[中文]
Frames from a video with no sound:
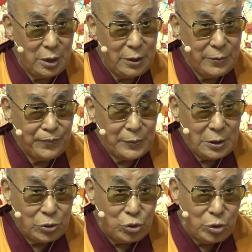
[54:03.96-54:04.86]
那
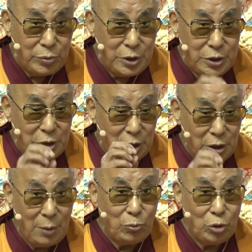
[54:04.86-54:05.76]
这
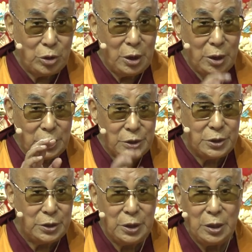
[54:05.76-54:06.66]
样决定的时
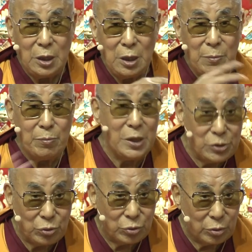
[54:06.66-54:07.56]
候，才有办
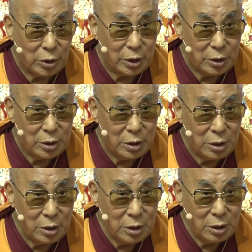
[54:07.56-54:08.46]
法彻底的
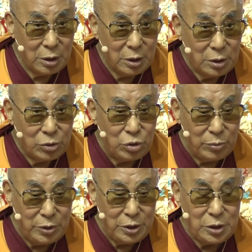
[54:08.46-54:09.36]
断除
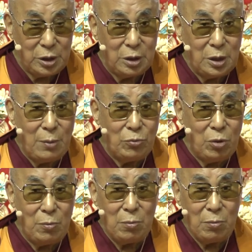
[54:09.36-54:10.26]
十之所依，
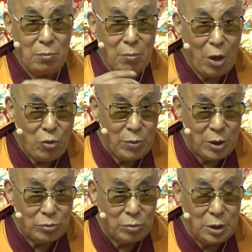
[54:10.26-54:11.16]
实实之没有
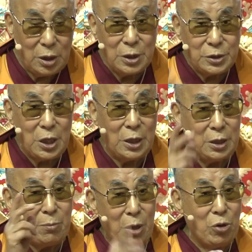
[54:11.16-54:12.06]
一个点可以让他
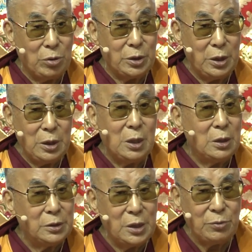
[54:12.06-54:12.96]
抓到的话。
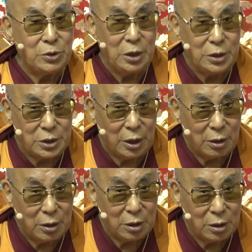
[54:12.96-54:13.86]
非
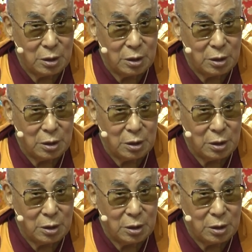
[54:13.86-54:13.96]
理作用就